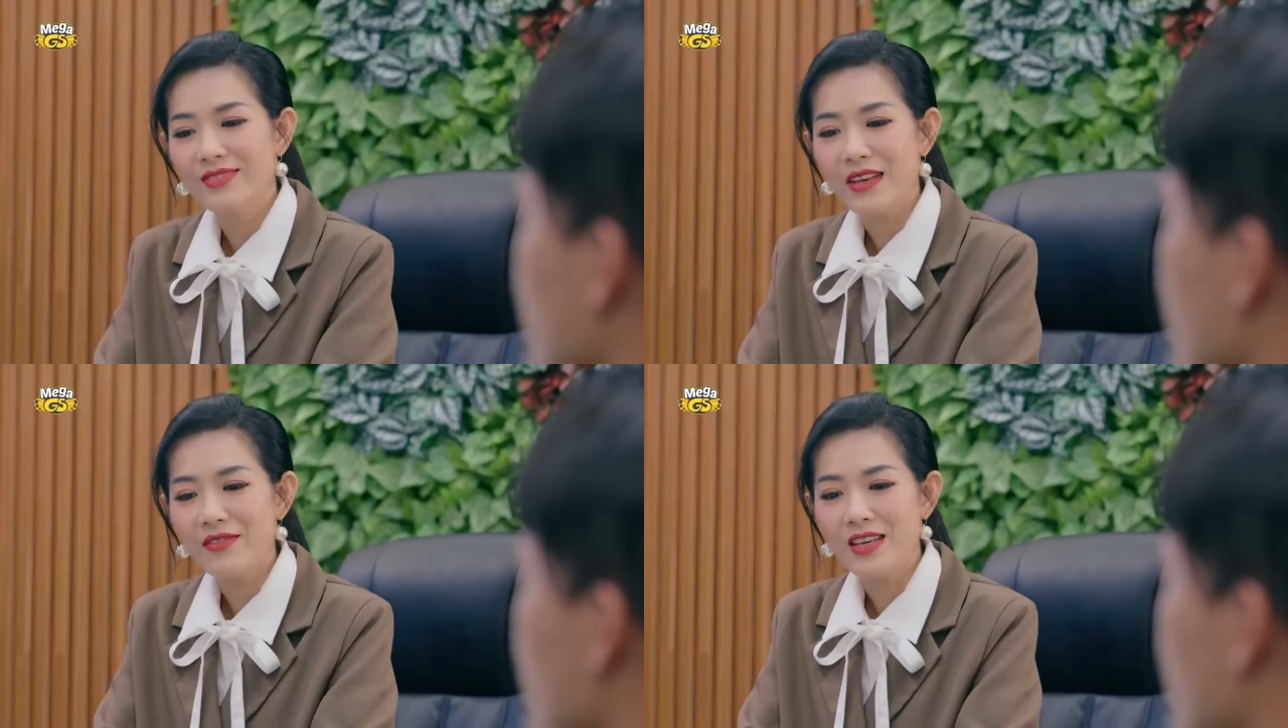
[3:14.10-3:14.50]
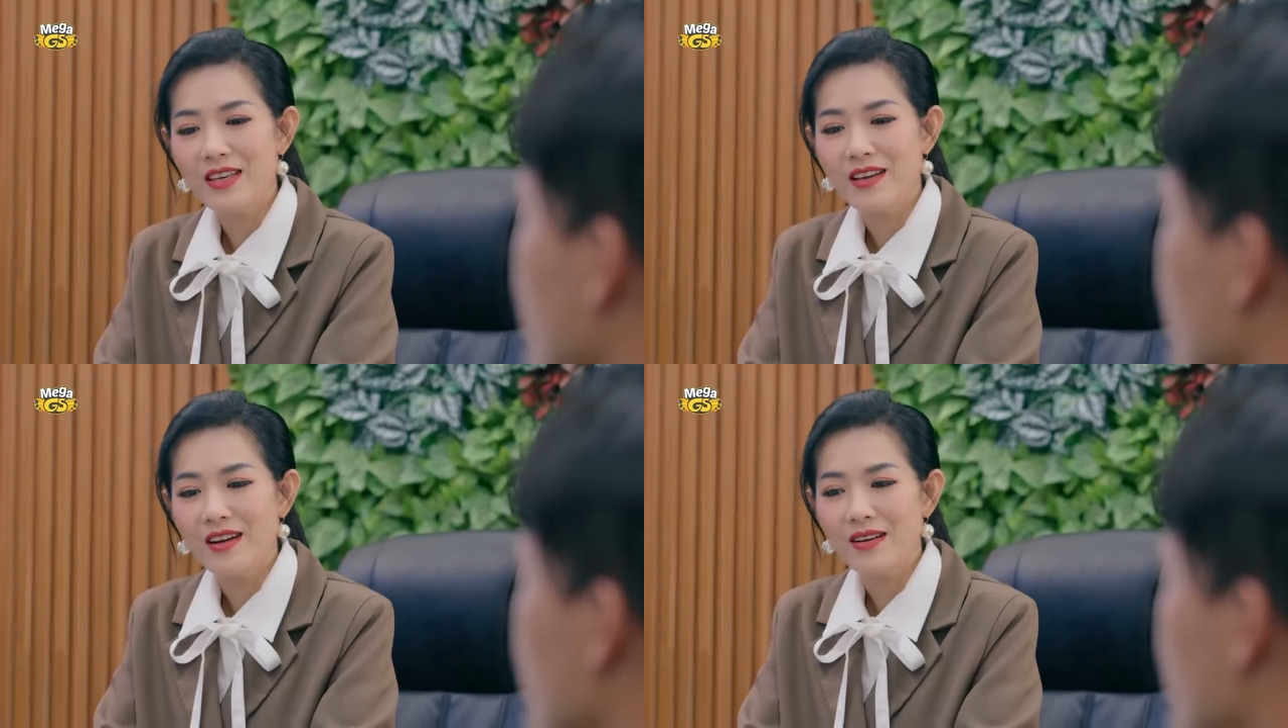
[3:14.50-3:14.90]
Tại
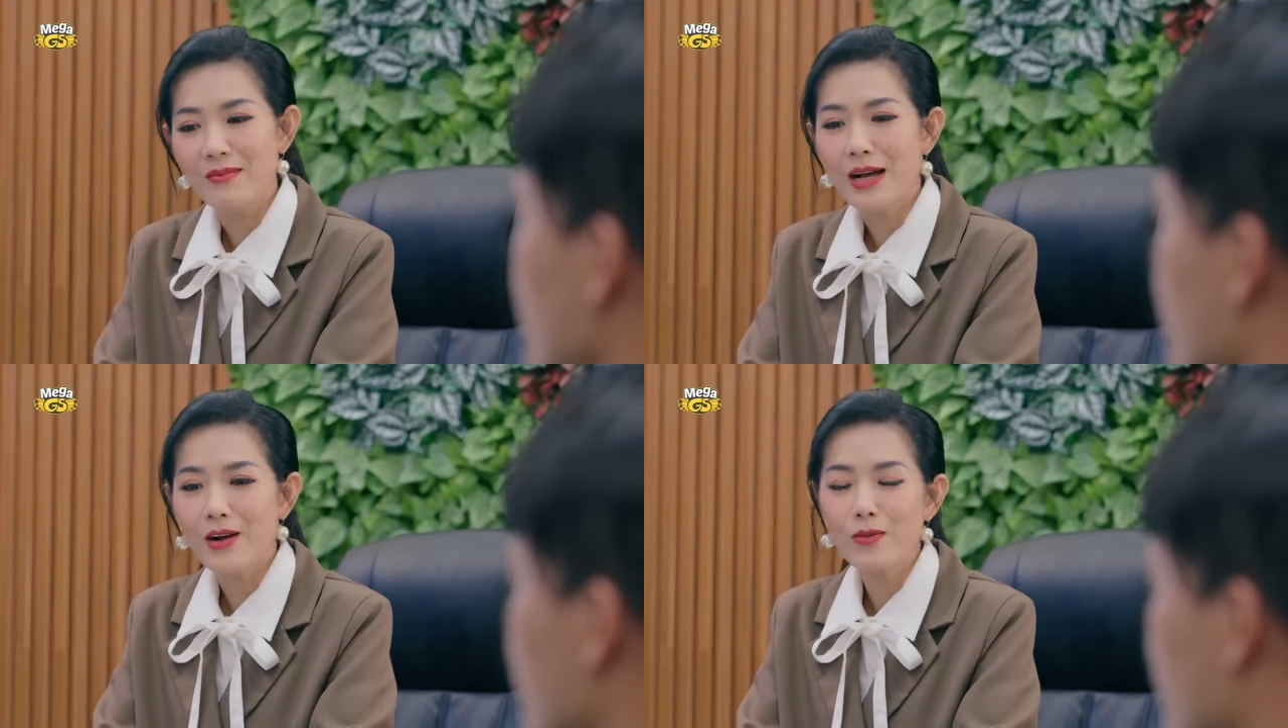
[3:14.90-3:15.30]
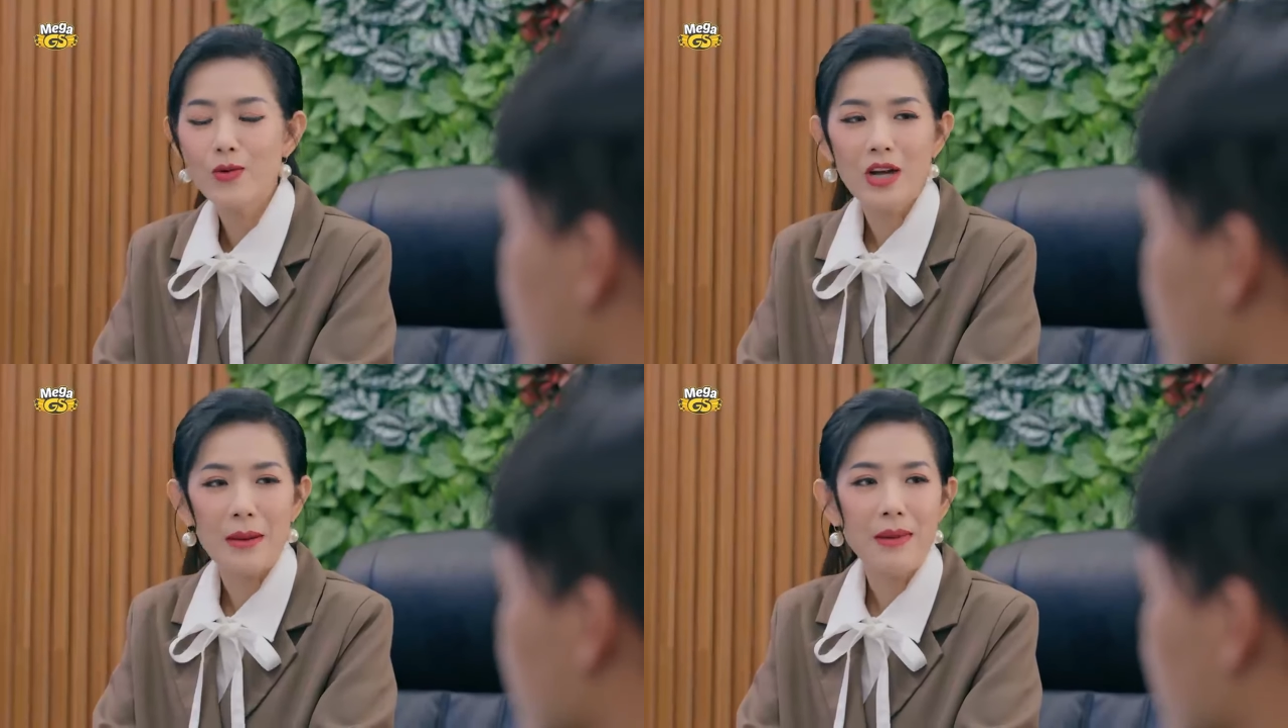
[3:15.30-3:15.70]
vì ba con
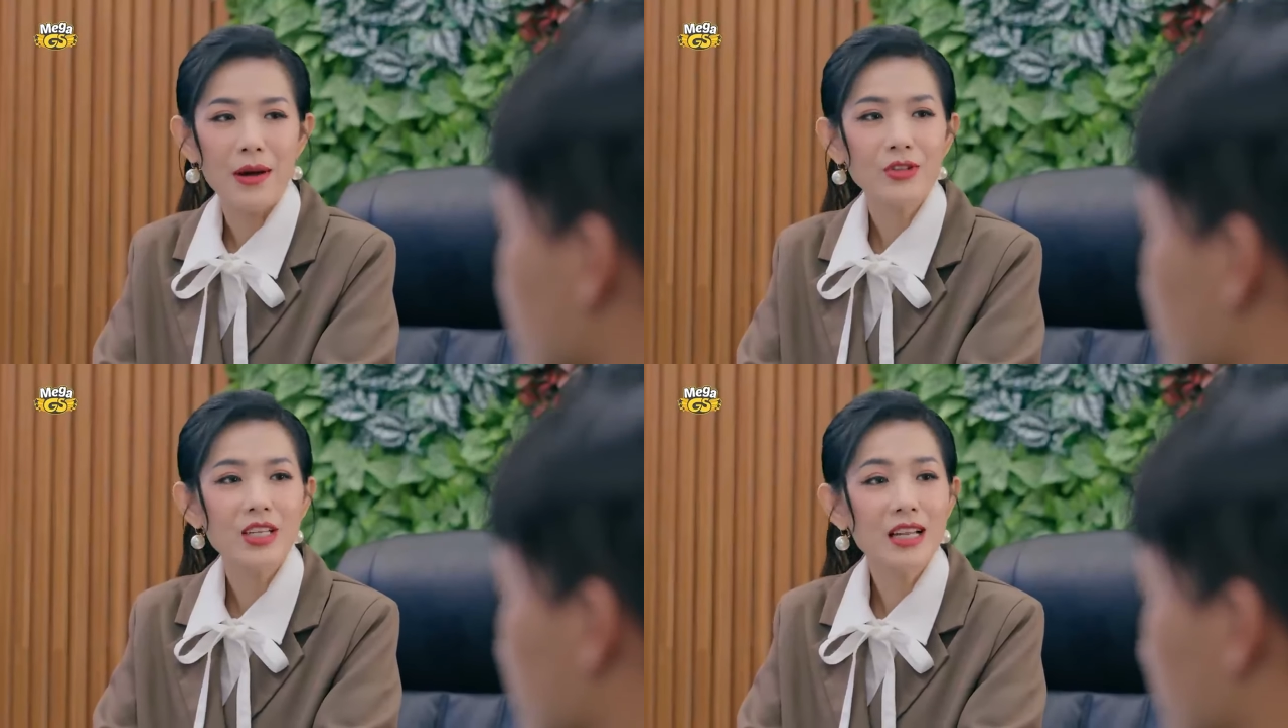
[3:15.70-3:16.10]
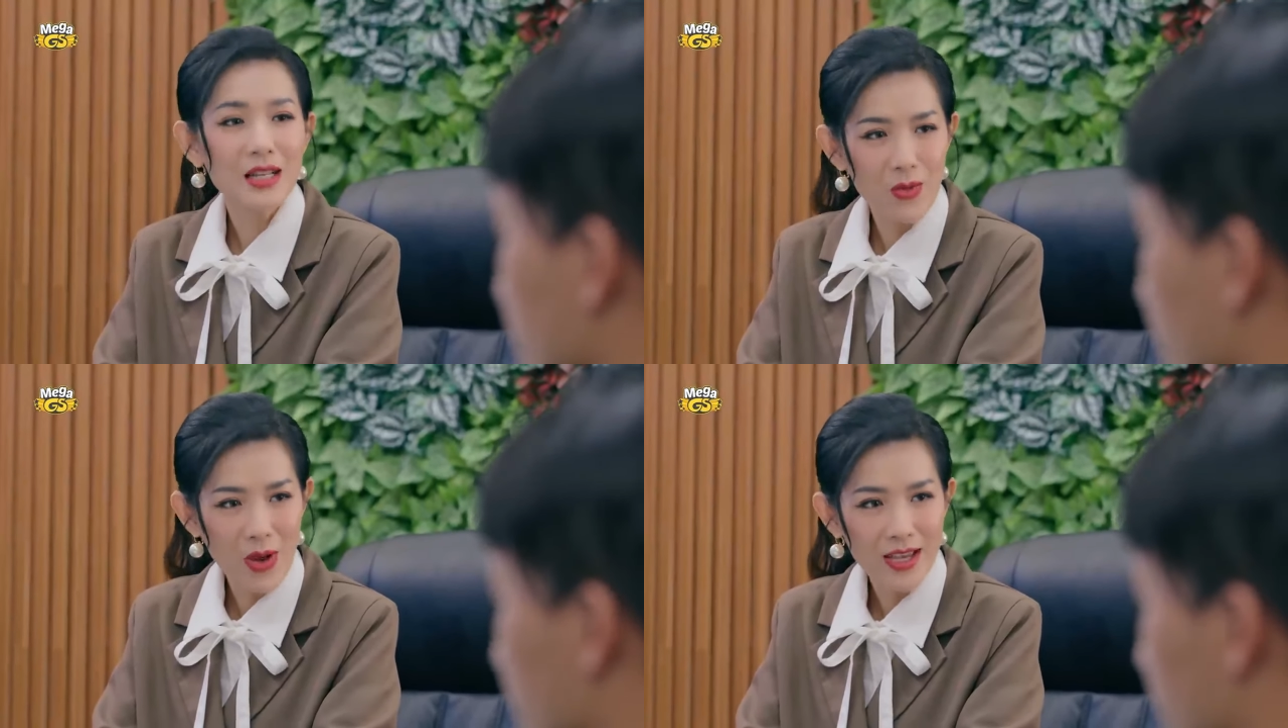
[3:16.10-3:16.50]
muốn đảm bảo tính
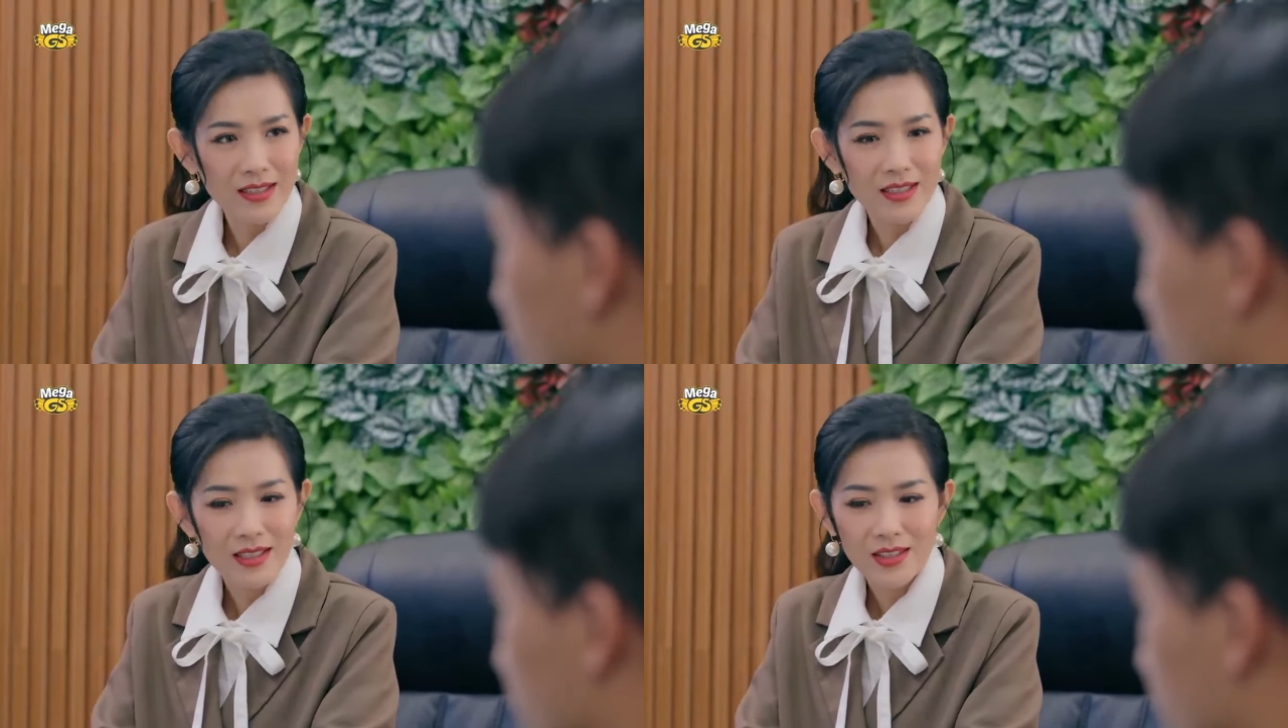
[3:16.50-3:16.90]
khách quan,